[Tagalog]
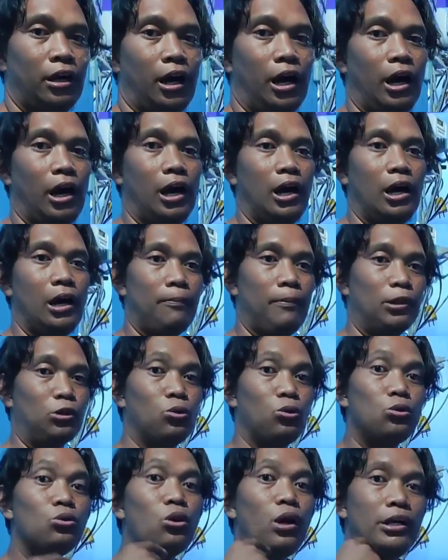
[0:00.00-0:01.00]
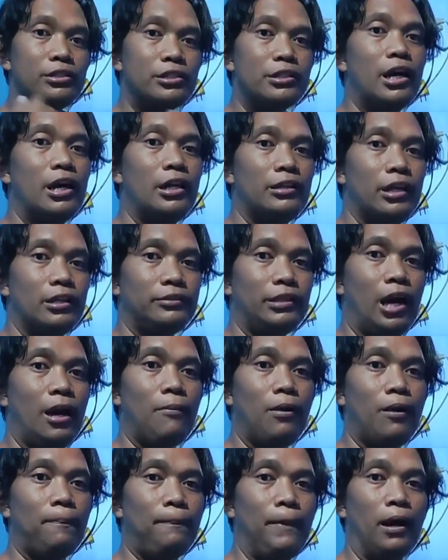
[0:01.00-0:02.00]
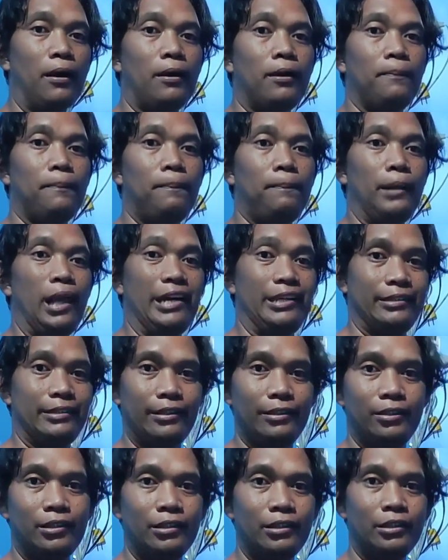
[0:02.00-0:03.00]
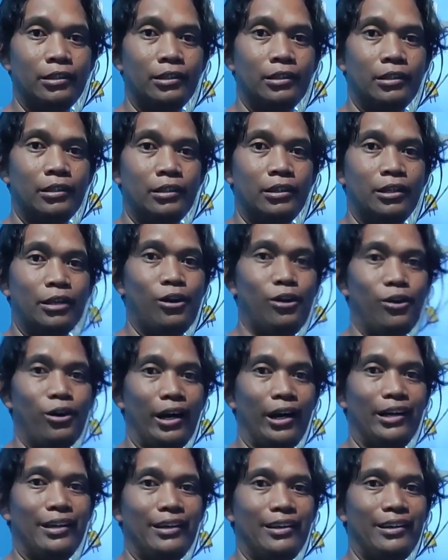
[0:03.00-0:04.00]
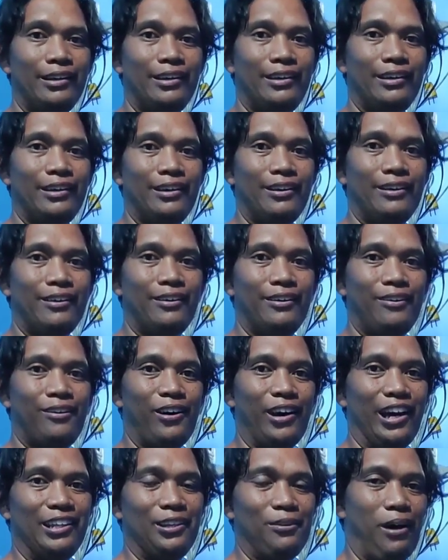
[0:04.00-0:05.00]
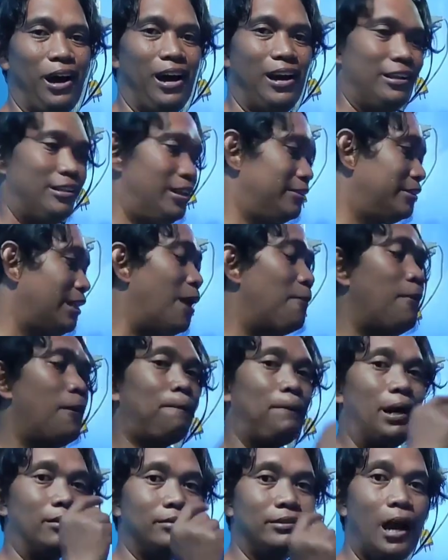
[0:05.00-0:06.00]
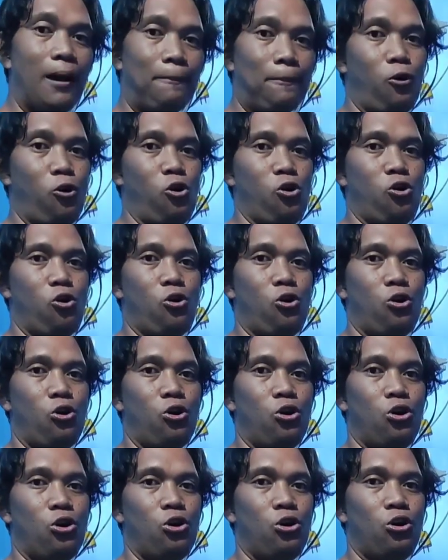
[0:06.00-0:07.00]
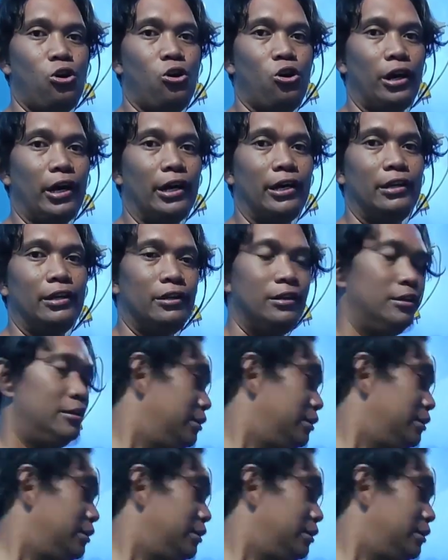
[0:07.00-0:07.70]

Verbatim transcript: Uh, maturuan siya ng tamang pag-light. Okay? Okay, di ba? Ng tamang pagdapo. Okay?